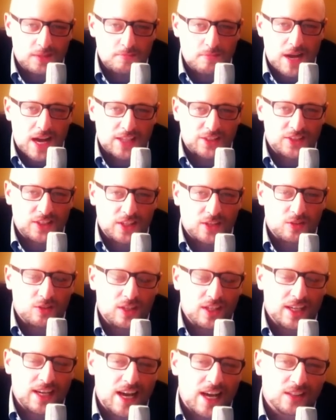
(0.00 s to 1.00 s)
all'immagine
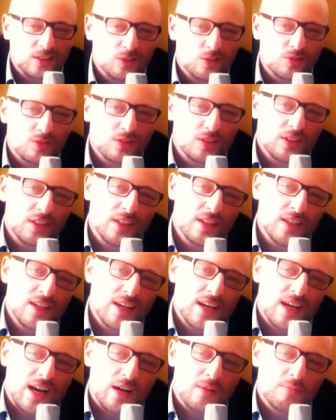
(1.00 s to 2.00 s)
collegandosi
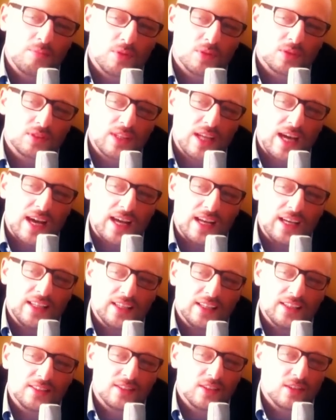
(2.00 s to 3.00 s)
al
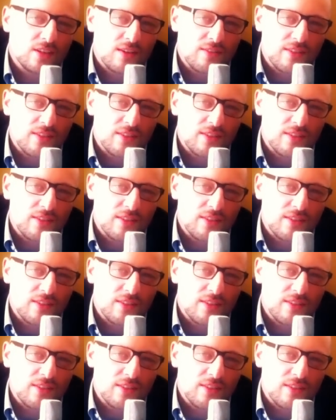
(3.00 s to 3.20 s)
portale,